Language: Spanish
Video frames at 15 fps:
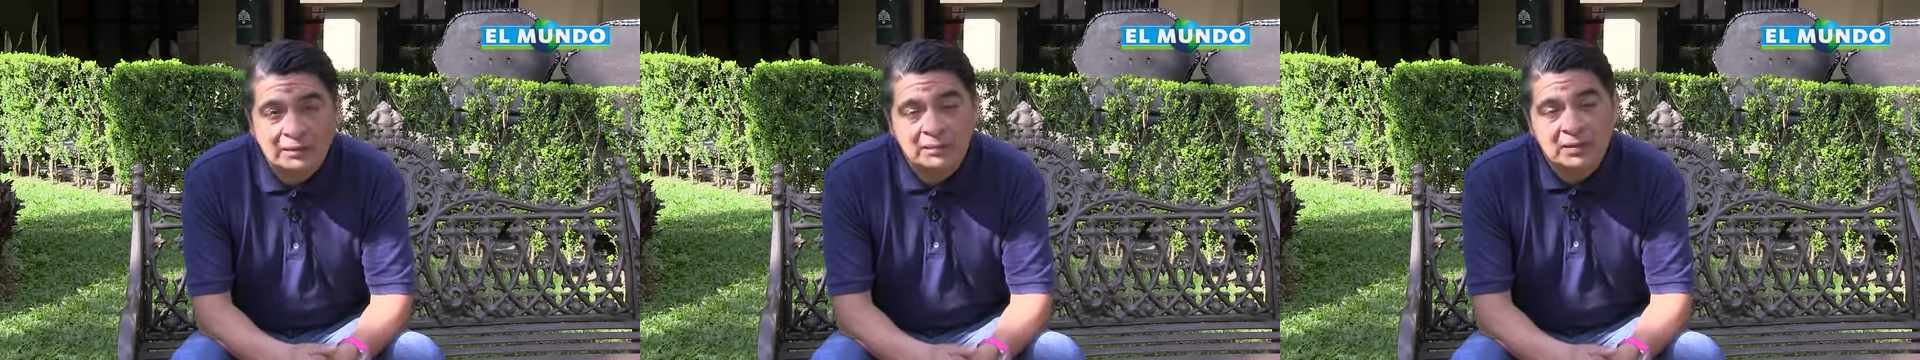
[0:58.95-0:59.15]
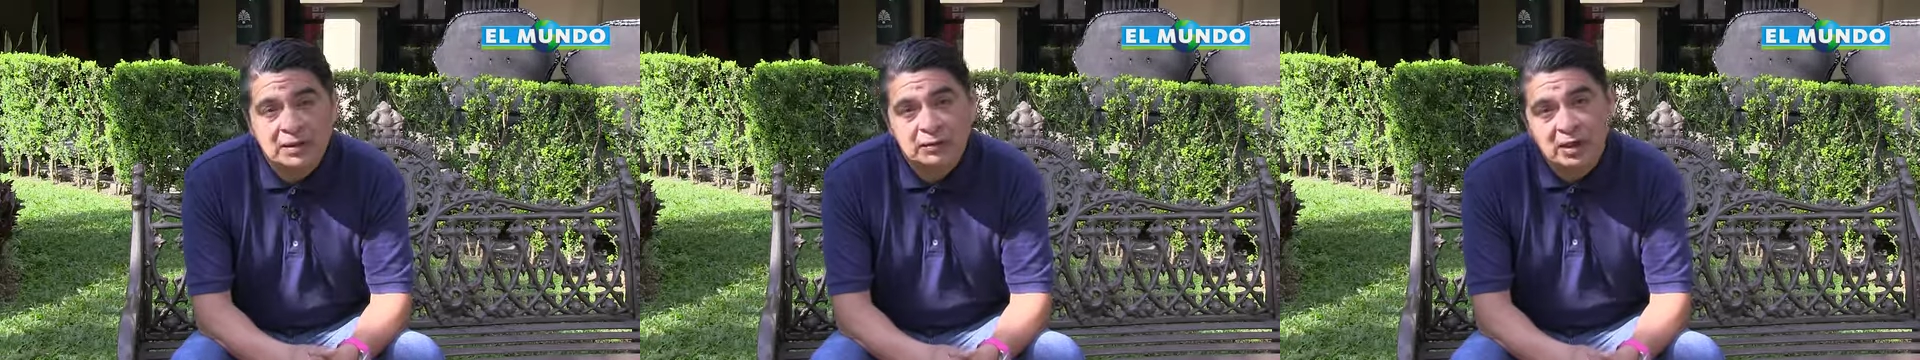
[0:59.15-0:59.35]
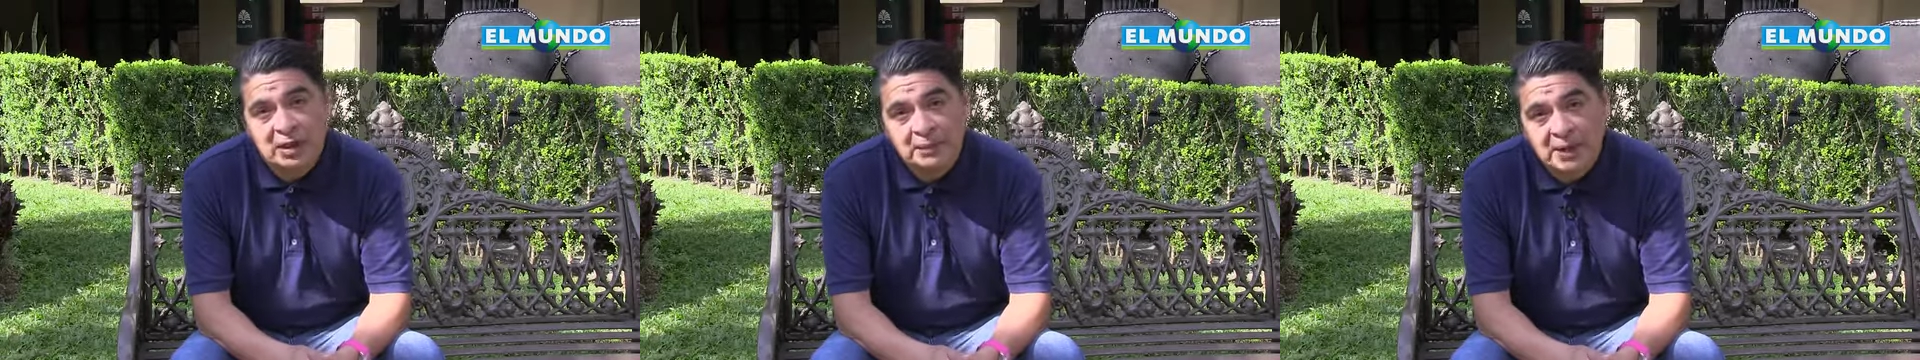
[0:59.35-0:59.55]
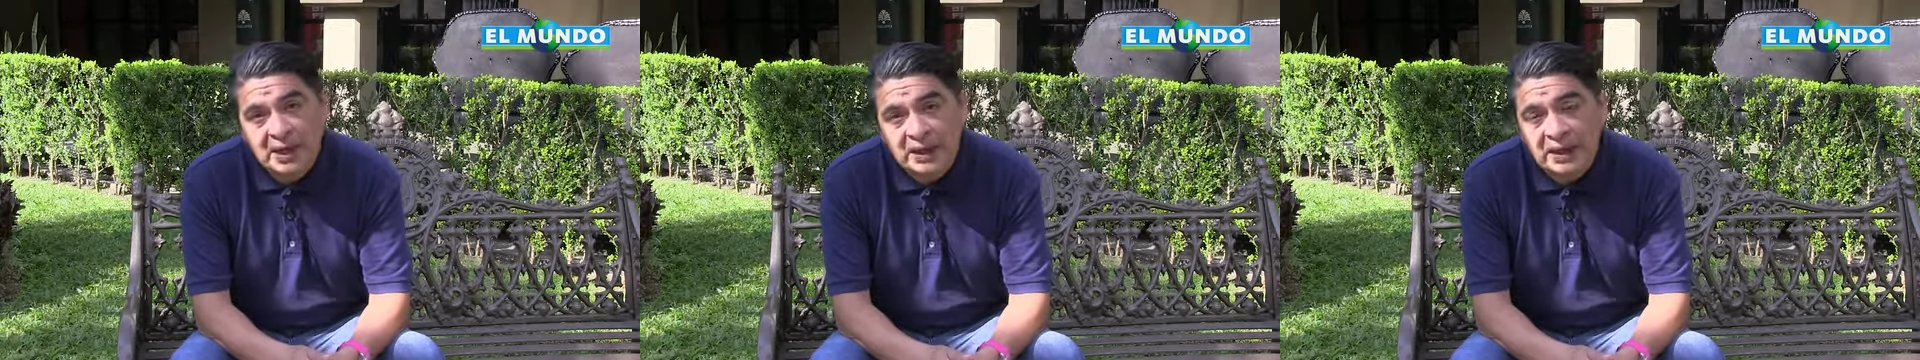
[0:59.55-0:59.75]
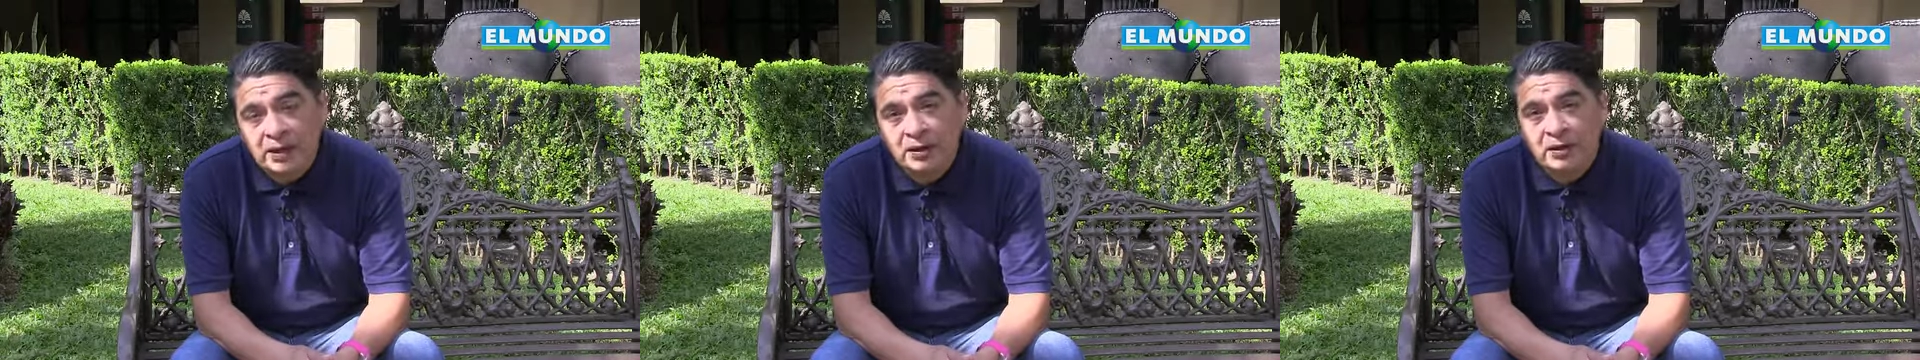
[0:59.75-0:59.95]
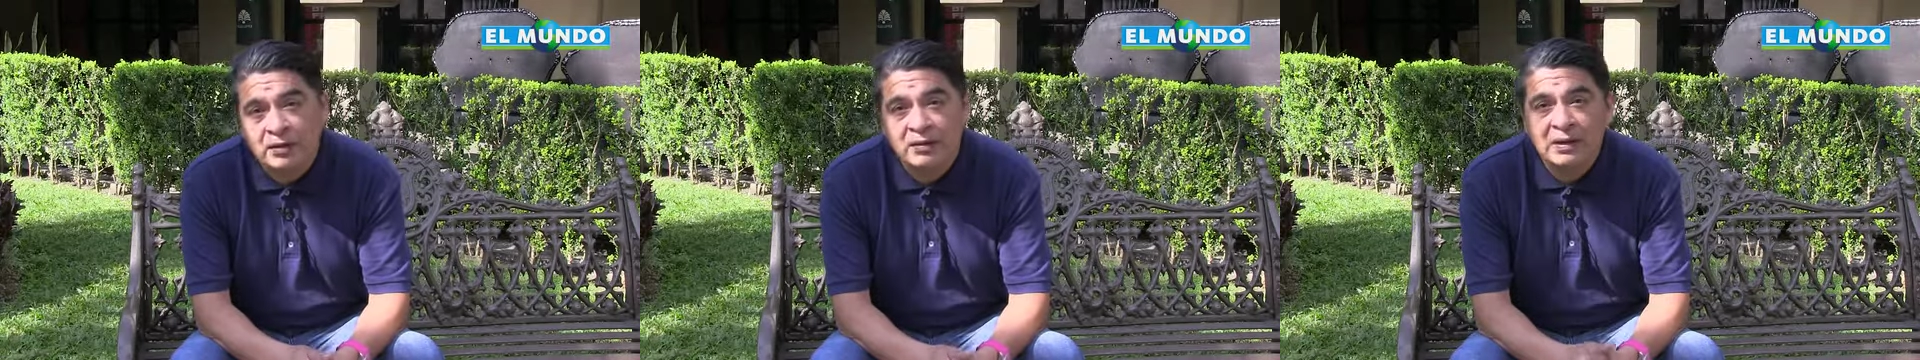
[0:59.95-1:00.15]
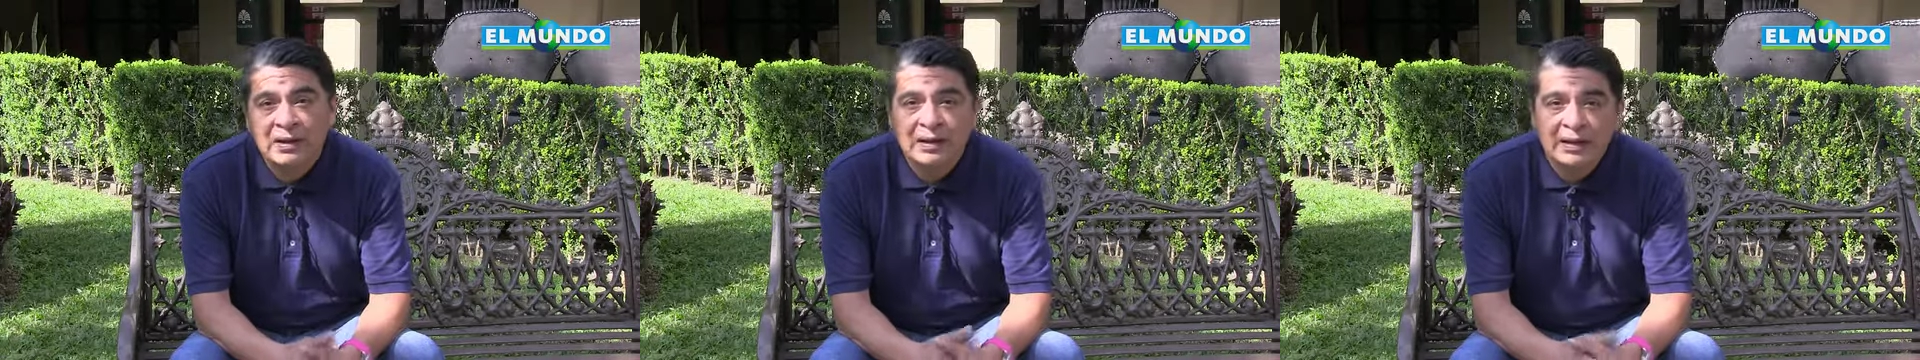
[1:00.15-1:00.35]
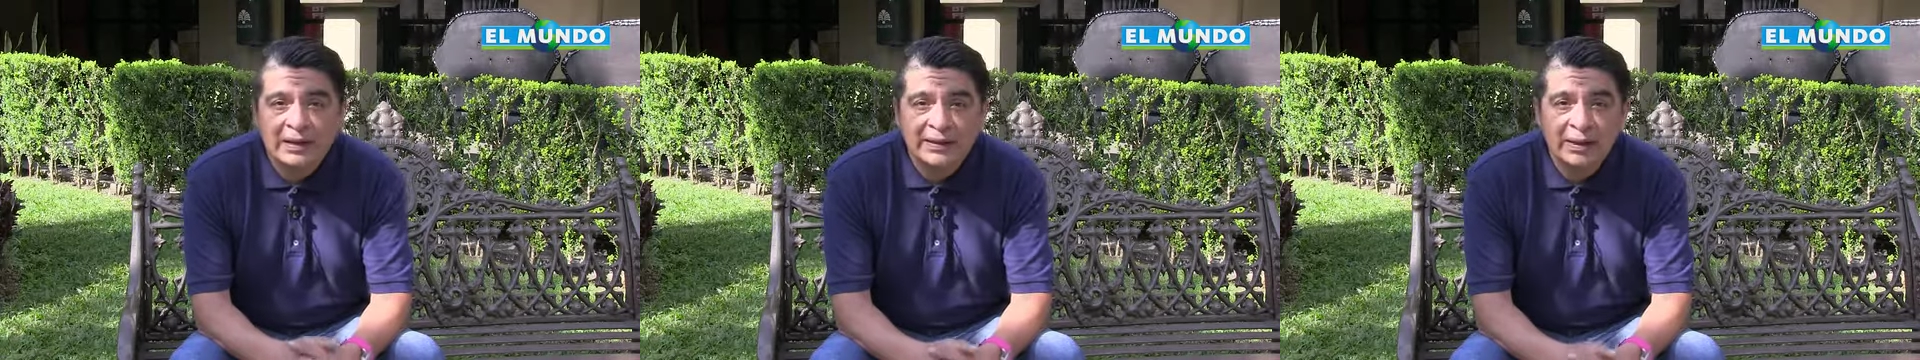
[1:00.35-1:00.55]
en Ciudad de México,
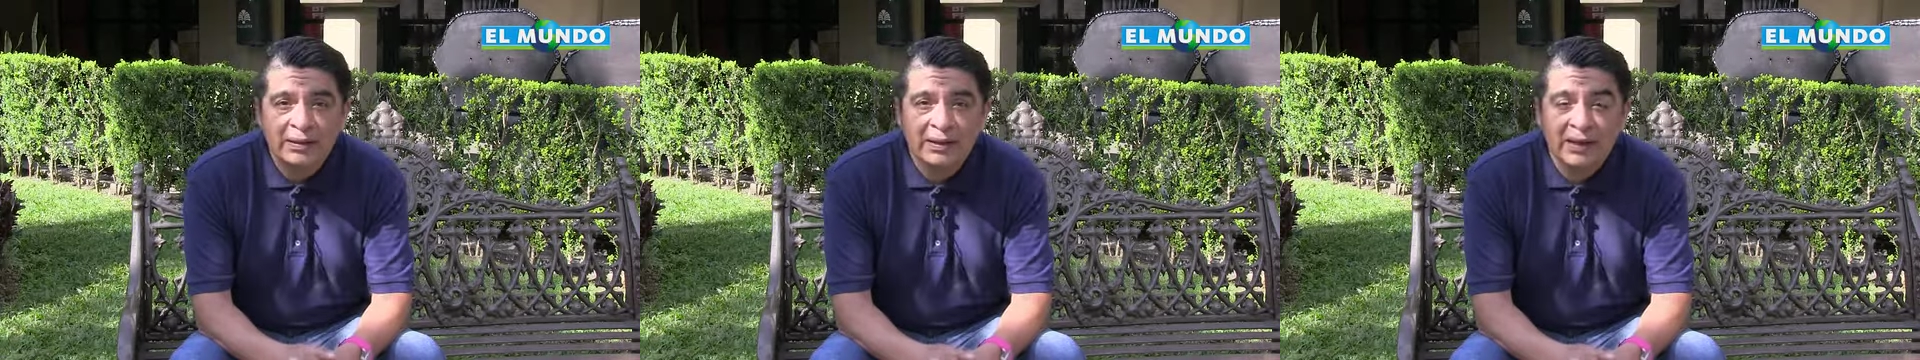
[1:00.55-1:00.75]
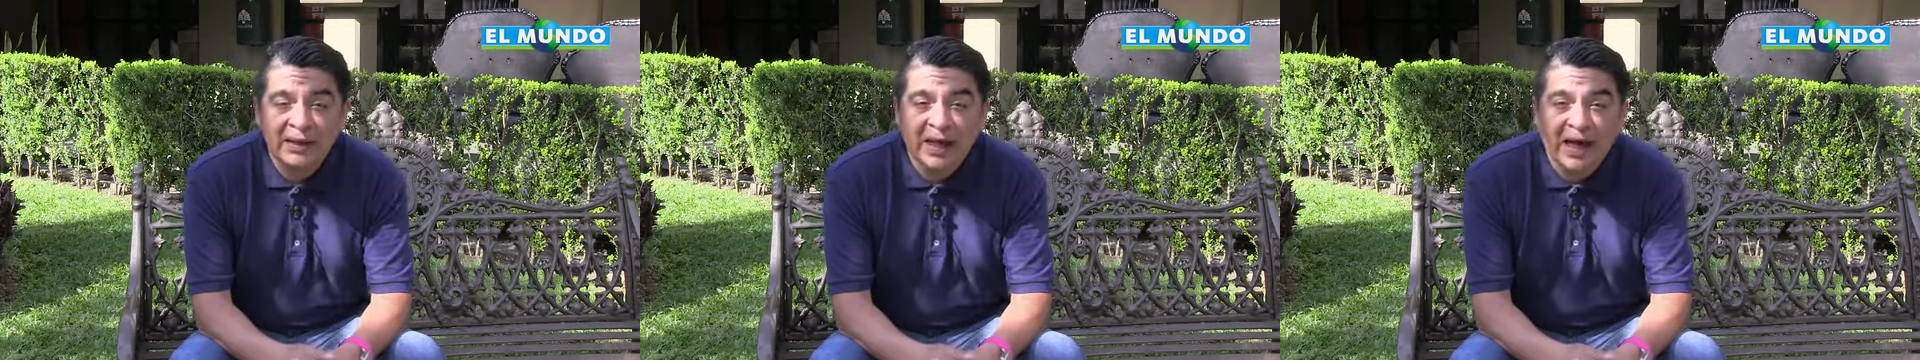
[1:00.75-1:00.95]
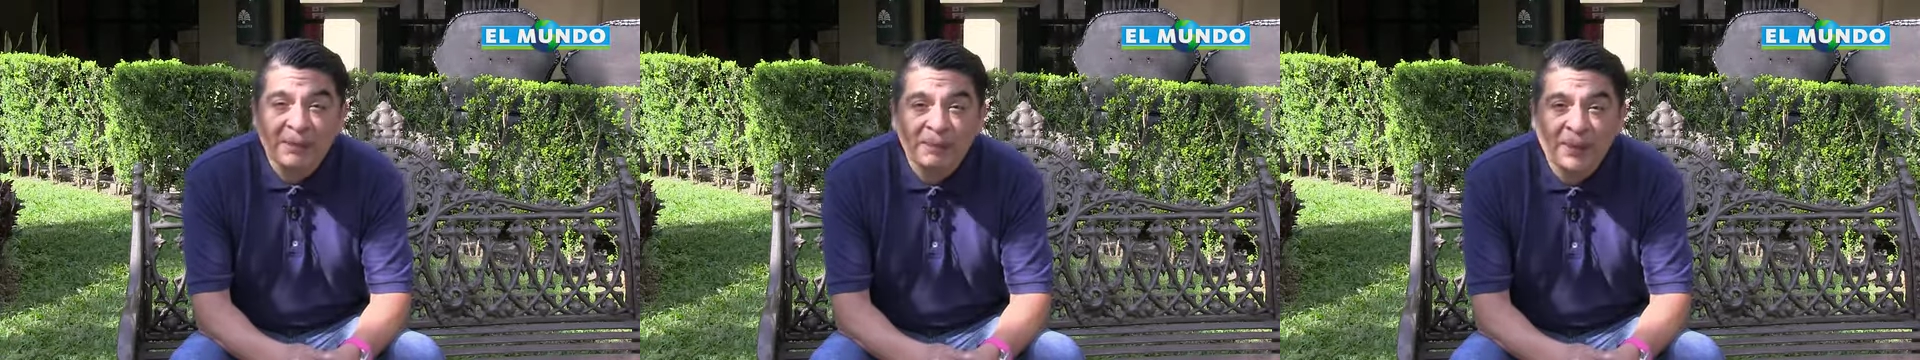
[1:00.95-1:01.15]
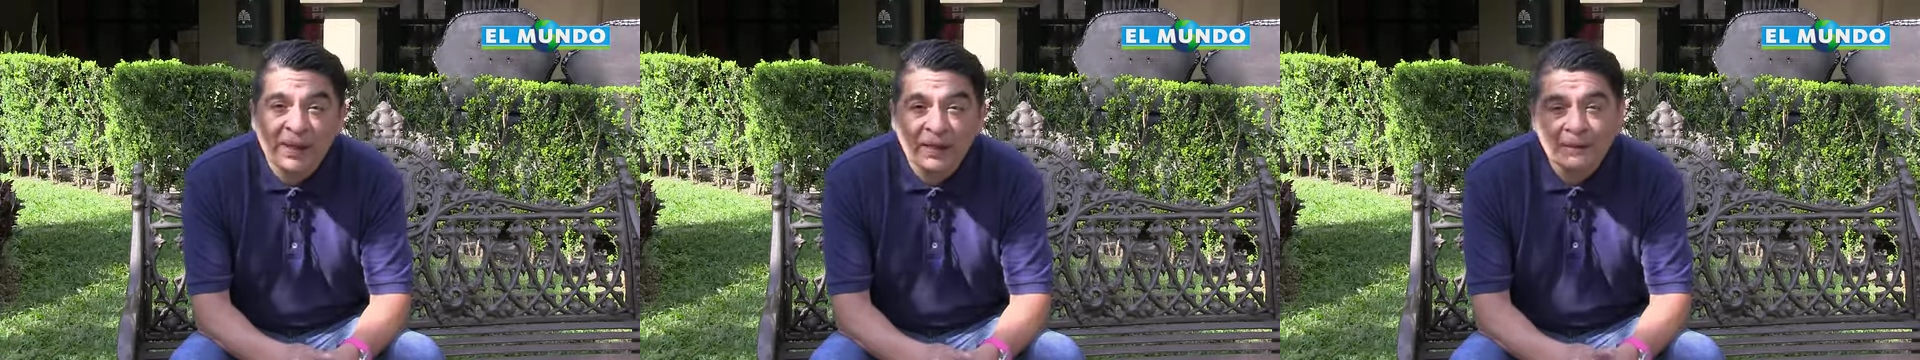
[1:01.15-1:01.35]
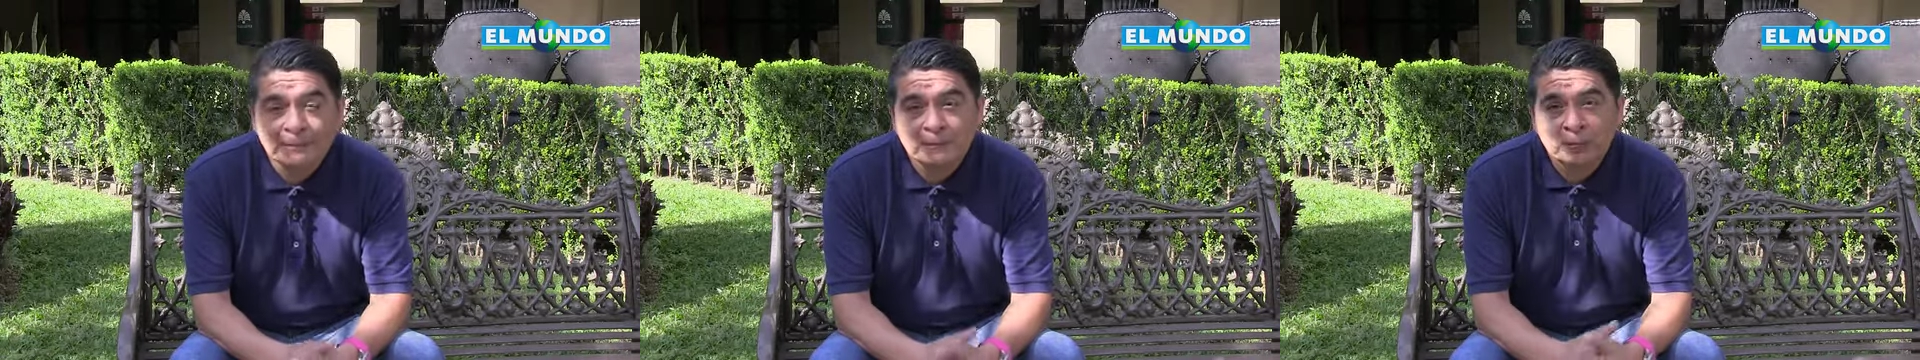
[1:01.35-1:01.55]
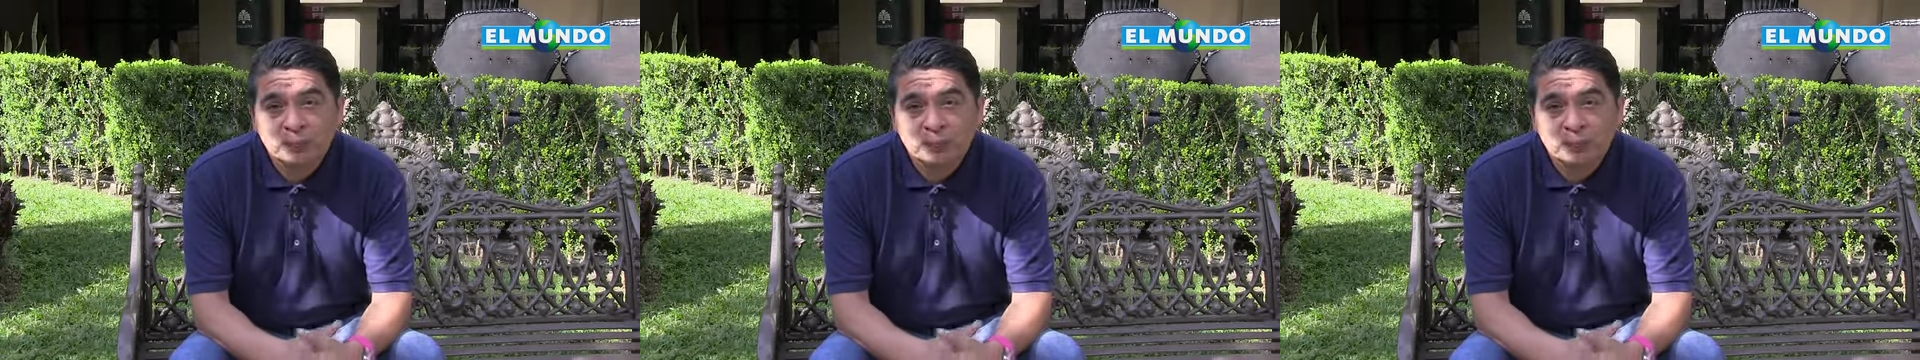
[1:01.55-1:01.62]
he estado en Jalapa,